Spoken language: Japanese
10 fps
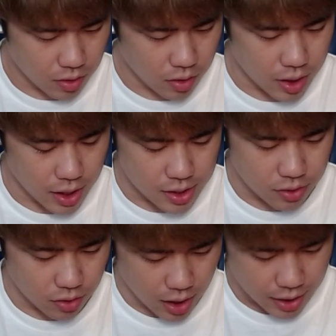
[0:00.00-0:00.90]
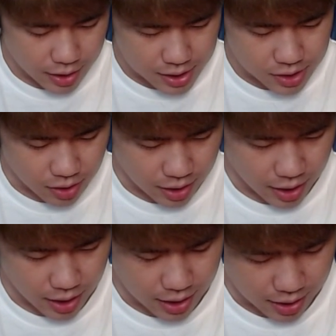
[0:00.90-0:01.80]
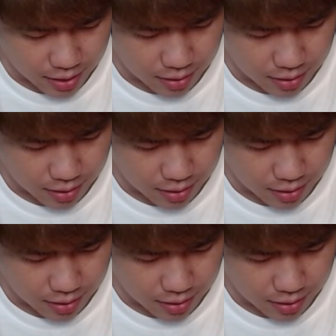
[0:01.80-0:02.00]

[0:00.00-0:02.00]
これはね、外側に出すのがね、いい。